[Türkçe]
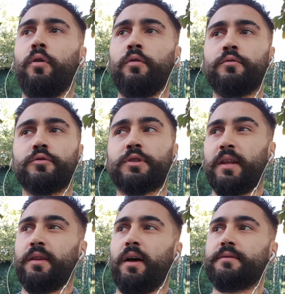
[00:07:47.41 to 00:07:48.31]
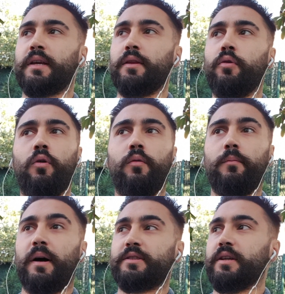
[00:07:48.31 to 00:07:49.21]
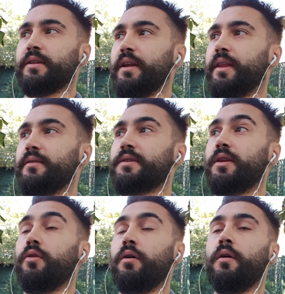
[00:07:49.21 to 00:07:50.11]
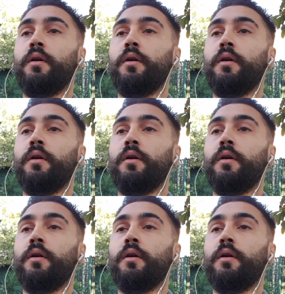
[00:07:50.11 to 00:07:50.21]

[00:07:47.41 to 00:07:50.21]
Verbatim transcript: onu sana tavsiye ediyor o başkasına tavsiye ediyor.